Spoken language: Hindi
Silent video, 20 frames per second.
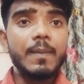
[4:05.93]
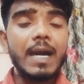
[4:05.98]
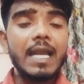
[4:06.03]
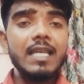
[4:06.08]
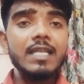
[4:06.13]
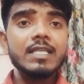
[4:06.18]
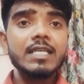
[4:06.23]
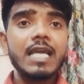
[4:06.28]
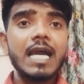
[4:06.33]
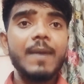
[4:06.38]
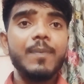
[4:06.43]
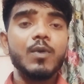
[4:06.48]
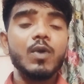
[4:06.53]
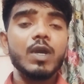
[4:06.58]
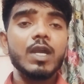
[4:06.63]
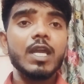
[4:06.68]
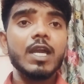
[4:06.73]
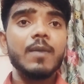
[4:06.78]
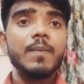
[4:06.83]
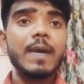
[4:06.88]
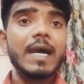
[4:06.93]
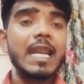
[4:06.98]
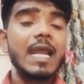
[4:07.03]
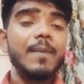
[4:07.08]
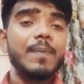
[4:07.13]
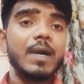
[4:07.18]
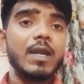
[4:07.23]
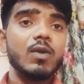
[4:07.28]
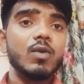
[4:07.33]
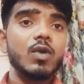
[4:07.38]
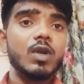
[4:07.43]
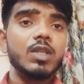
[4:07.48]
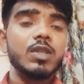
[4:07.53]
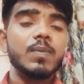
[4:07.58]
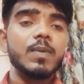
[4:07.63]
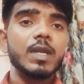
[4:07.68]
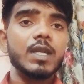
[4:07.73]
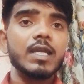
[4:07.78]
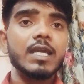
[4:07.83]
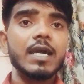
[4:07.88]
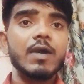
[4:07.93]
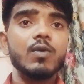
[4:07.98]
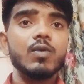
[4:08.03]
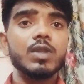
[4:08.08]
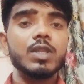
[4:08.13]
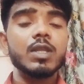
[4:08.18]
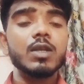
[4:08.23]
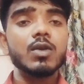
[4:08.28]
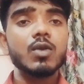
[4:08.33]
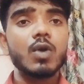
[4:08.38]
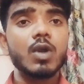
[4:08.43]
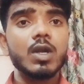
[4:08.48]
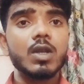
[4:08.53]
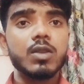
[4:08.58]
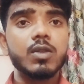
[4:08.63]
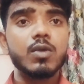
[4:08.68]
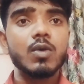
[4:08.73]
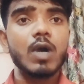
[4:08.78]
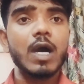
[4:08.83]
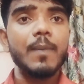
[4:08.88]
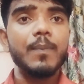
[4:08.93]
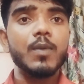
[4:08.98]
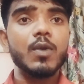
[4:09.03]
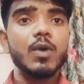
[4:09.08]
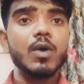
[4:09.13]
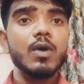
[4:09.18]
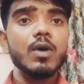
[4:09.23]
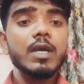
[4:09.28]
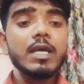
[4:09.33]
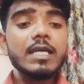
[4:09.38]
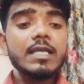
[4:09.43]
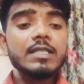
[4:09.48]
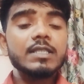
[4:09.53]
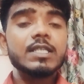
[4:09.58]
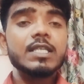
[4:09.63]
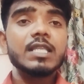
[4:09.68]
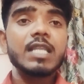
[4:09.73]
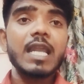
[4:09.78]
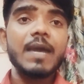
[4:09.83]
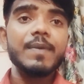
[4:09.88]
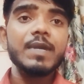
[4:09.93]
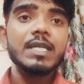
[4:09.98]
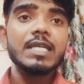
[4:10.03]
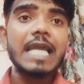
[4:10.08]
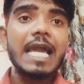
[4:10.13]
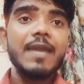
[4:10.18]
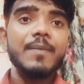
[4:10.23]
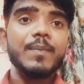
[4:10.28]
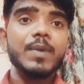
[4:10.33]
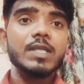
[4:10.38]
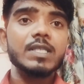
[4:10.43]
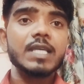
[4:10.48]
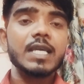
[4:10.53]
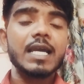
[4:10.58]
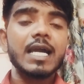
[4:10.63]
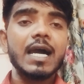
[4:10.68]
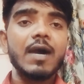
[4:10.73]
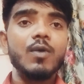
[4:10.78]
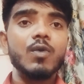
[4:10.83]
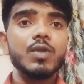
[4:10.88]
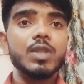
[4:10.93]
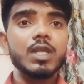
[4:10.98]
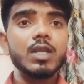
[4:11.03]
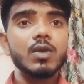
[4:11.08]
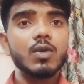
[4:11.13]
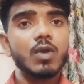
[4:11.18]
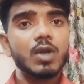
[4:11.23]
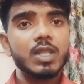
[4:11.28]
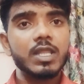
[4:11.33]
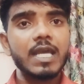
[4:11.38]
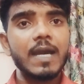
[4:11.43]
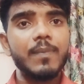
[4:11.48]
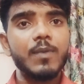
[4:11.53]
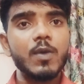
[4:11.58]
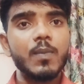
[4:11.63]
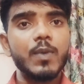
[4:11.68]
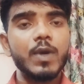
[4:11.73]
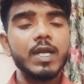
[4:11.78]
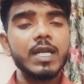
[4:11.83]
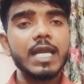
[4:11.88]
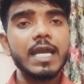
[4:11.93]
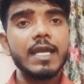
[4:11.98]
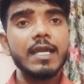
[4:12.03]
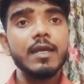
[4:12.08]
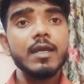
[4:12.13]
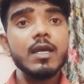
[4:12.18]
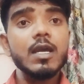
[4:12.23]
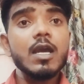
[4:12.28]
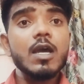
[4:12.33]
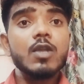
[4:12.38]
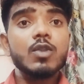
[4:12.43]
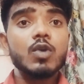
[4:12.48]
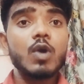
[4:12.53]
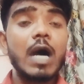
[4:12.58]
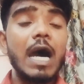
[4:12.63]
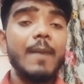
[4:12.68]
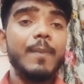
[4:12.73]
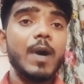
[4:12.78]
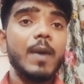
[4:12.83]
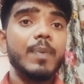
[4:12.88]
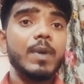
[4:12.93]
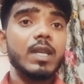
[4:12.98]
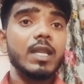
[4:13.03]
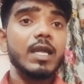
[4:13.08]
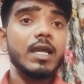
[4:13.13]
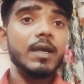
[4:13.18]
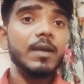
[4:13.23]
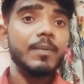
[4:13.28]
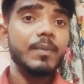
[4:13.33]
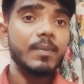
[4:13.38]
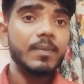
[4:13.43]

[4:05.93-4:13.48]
मान लीजिए आपको एक बार आपका नोट्स बन गया उसी नोट्स को आपको जितना भी टाइम बचेगा उसी नोट से आपको पढ़ना है तो आप अपने